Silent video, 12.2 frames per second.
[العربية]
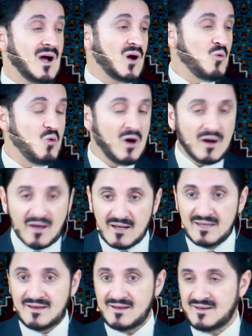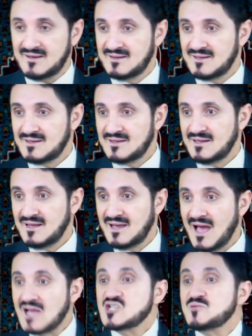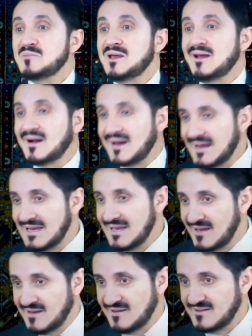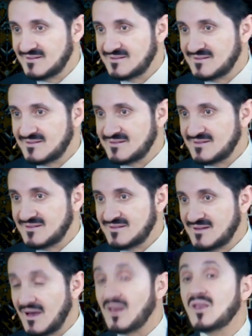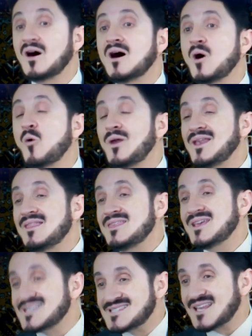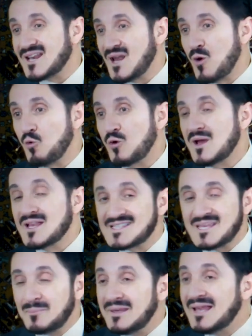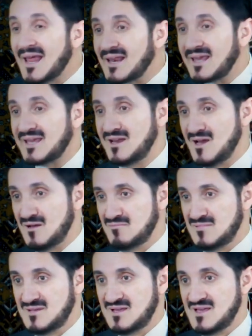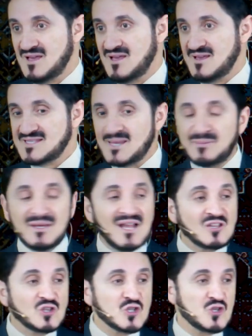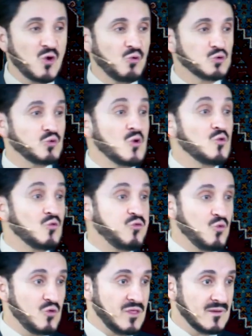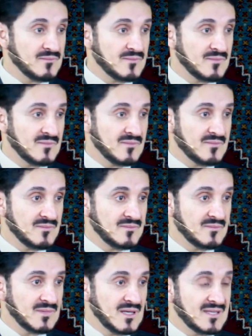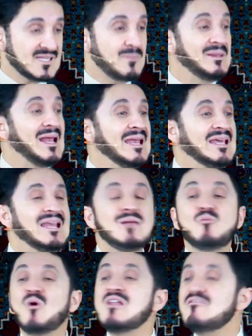أقوى قليلا أجمل قليلا الله هو الذي يسر له سبيل الغنى سبيل التسلط والنفوذ سبيل العلم